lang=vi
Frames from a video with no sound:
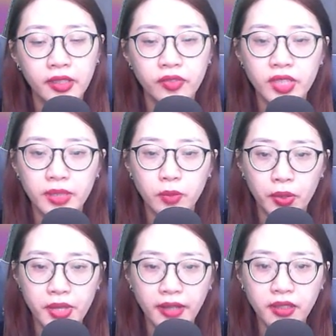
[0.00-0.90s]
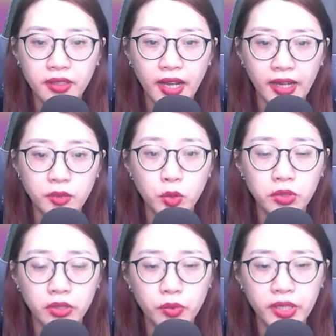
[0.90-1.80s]
Nhìn bộ dáng hớt hải của
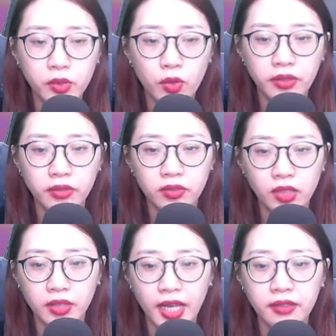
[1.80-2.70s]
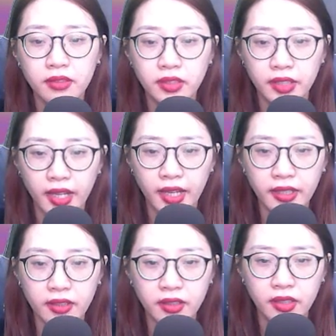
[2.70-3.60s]
tưởng nguyên quân, từ Thanh cười khẽ.